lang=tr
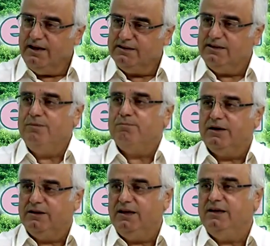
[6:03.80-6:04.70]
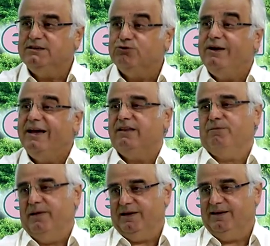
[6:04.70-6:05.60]
etken maddeyi izole
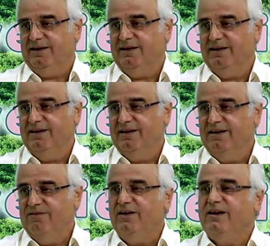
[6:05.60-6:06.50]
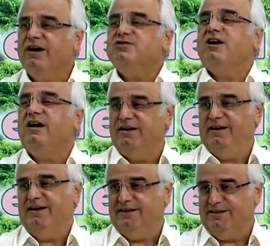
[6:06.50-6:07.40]
etmek ve ilaç
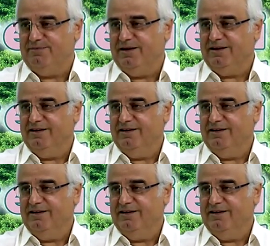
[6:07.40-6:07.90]
haline getirmek.